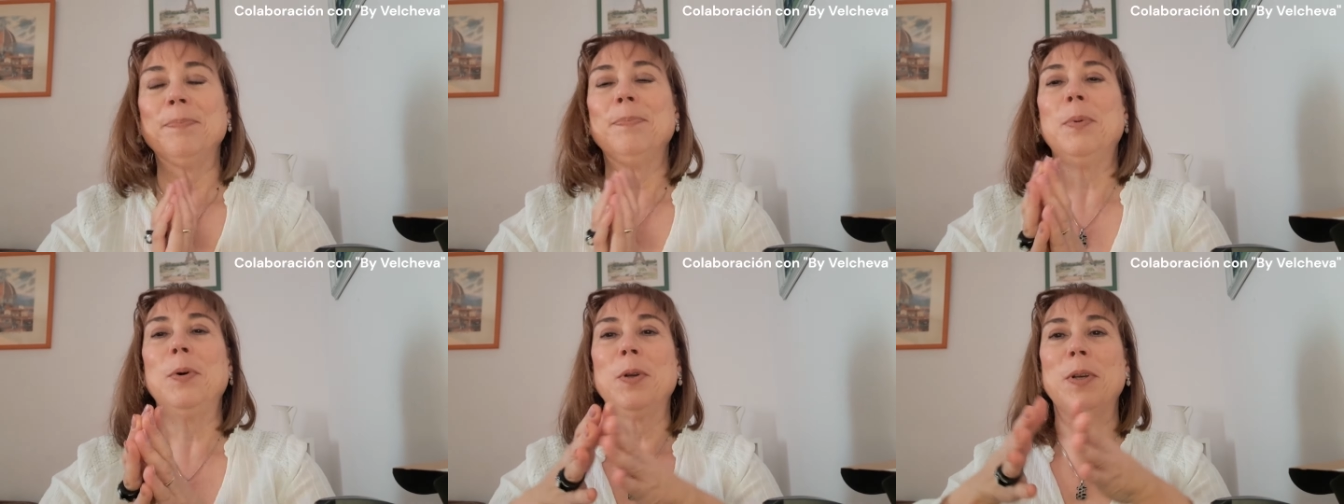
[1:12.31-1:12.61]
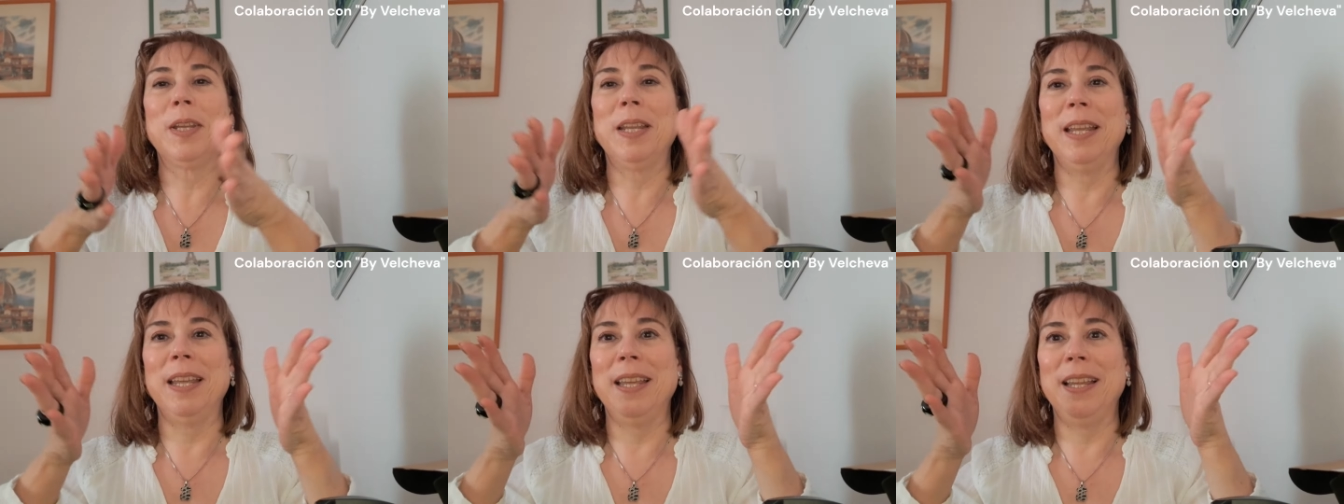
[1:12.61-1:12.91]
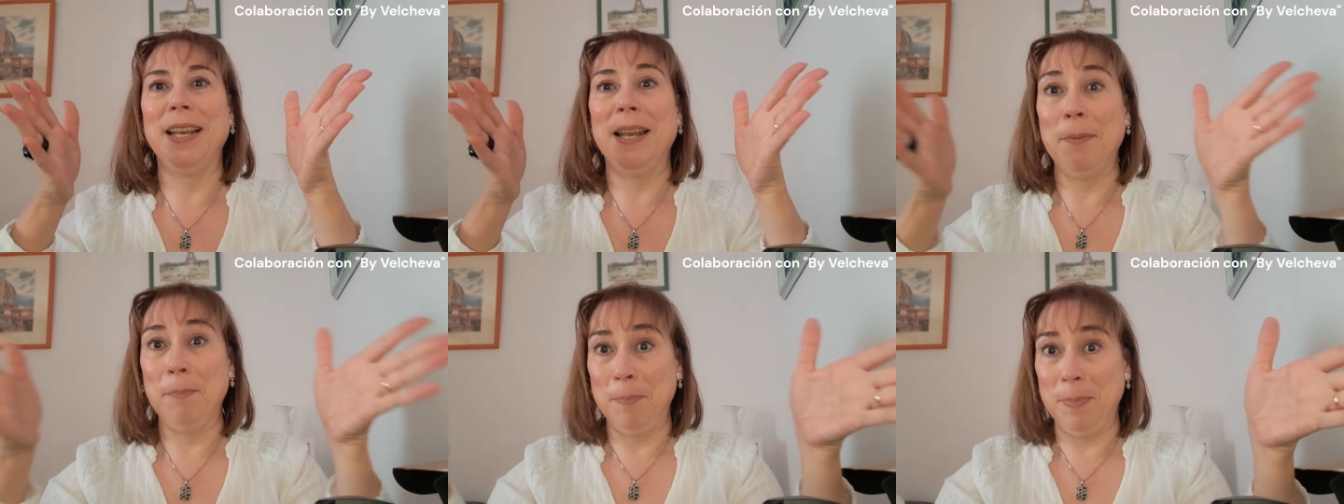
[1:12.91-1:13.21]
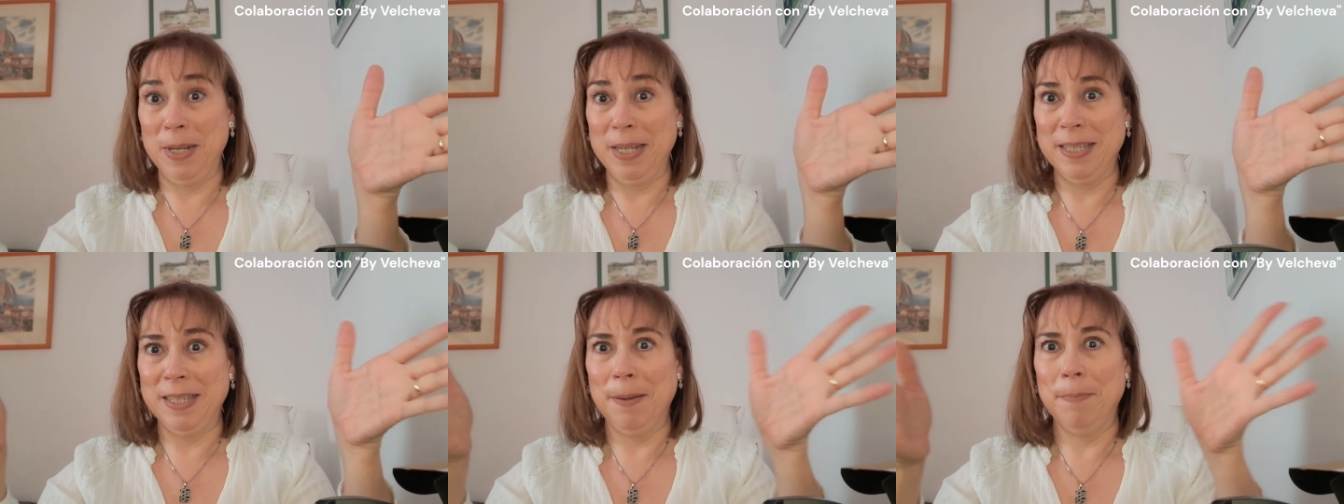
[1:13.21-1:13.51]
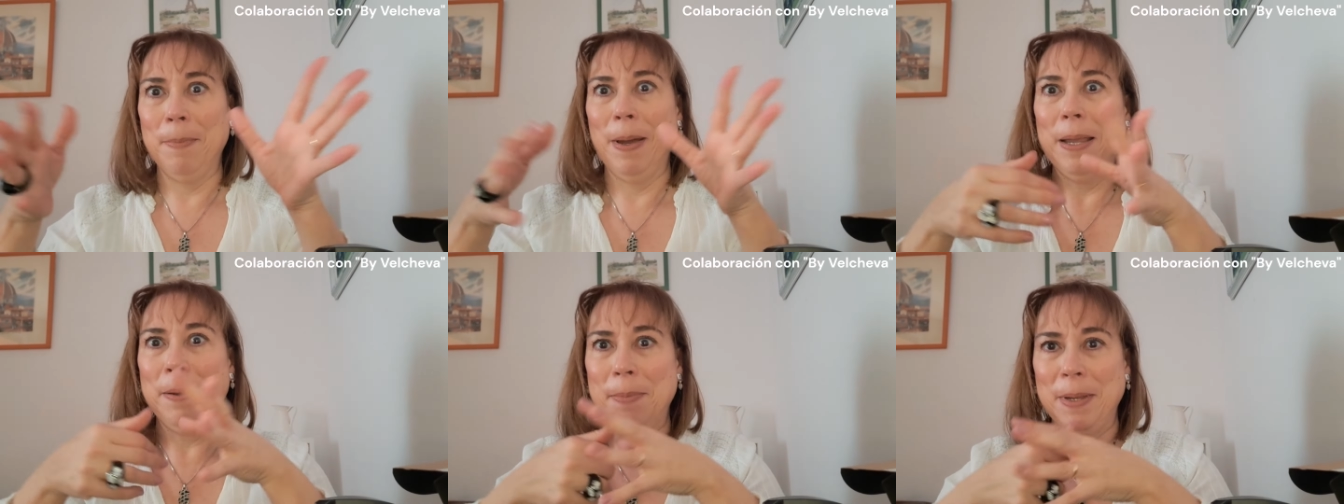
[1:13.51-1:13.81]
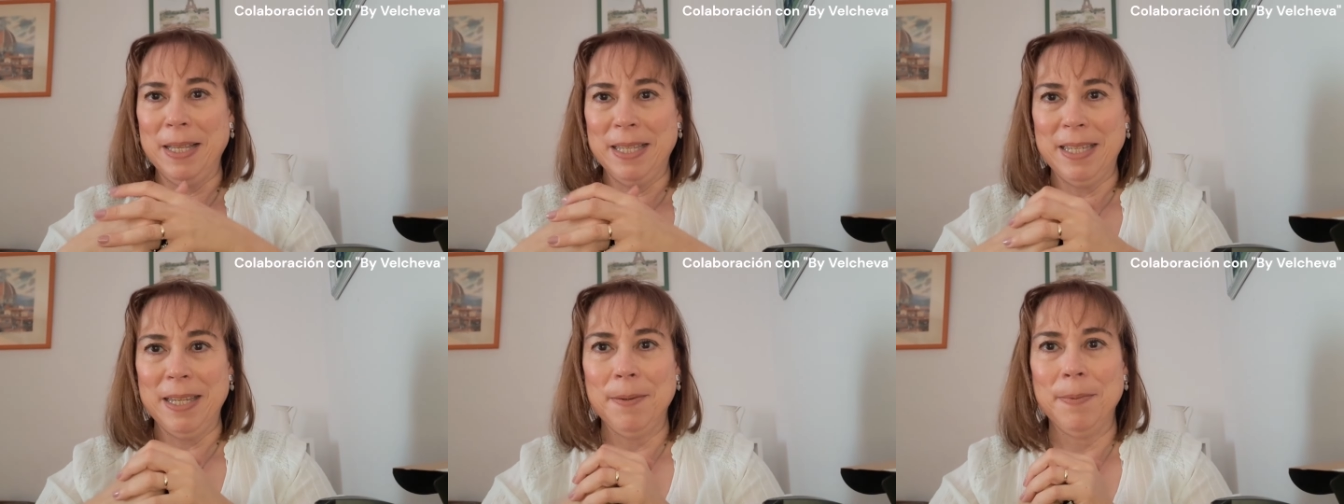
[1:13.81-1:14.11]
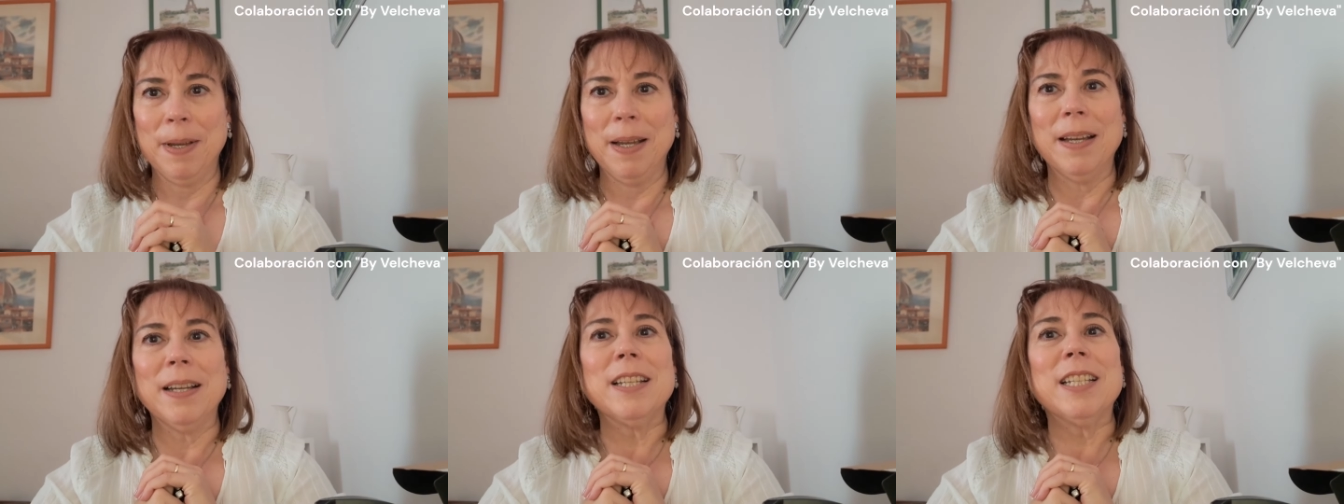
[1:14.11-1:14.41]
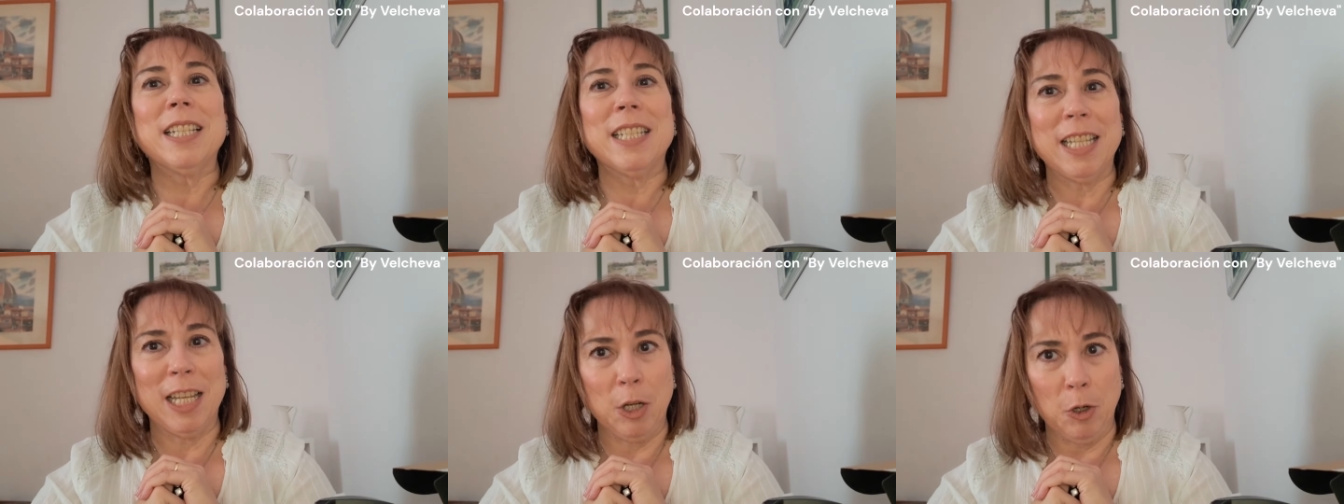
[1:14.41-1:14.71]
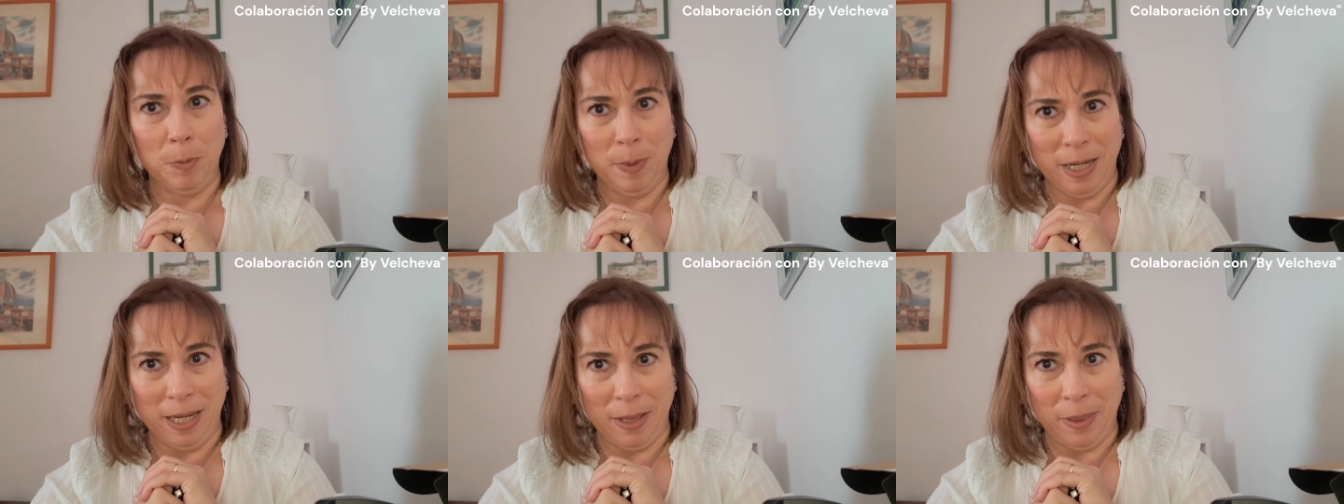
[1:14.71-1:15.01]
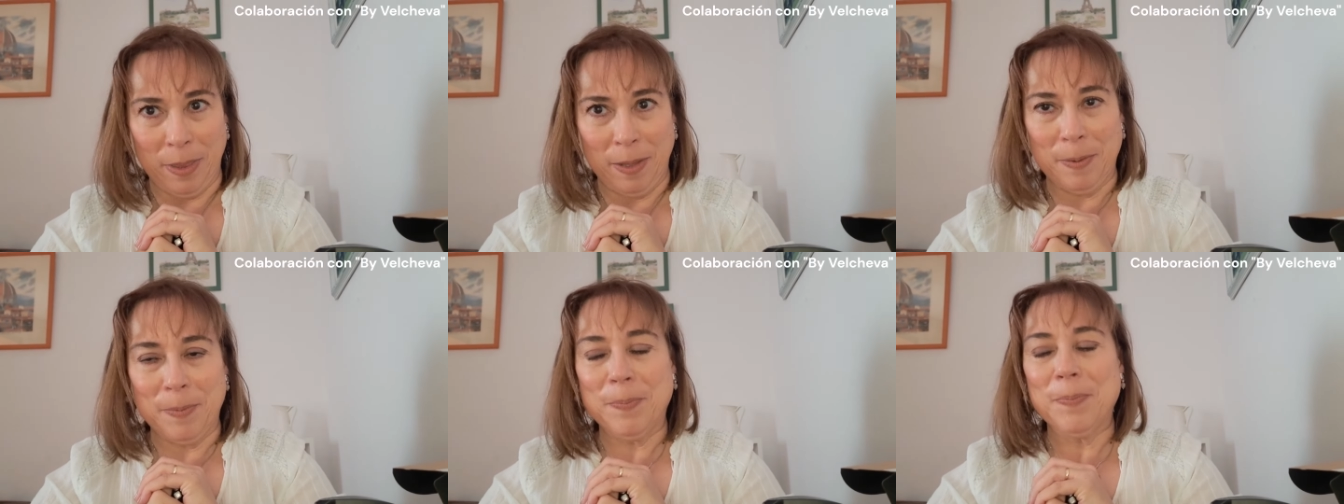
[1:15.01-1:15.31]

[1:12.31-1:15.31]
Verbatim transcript: porque la empresa By Belcheva se lo merece.